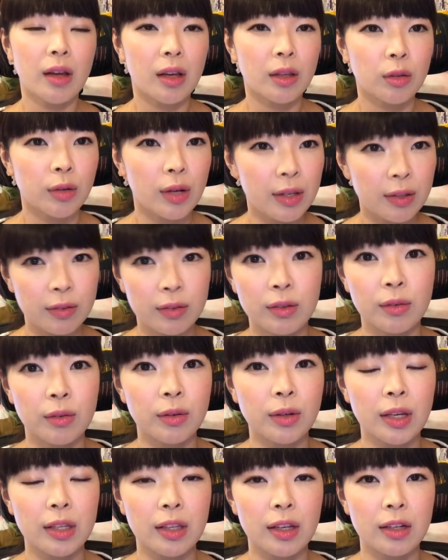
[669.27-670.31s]
あのレッスン
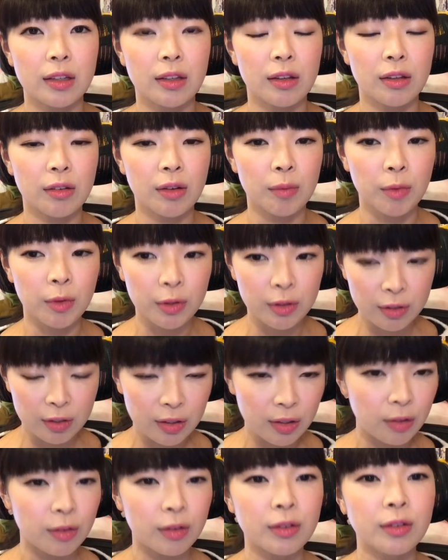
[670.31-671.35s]
を受けたりっていうのはも
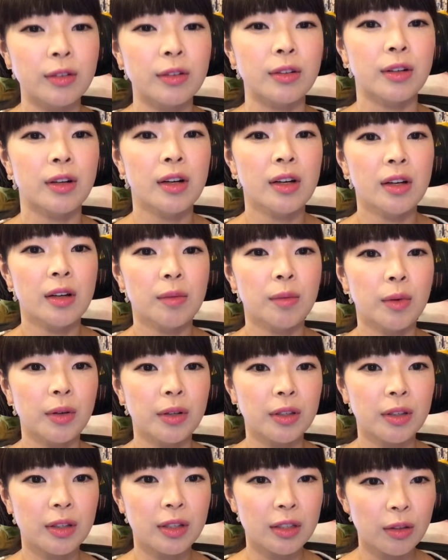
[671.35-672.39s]
ちろんも
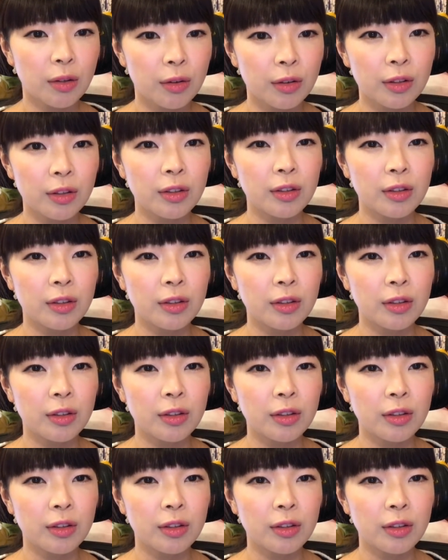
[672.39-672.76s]
う人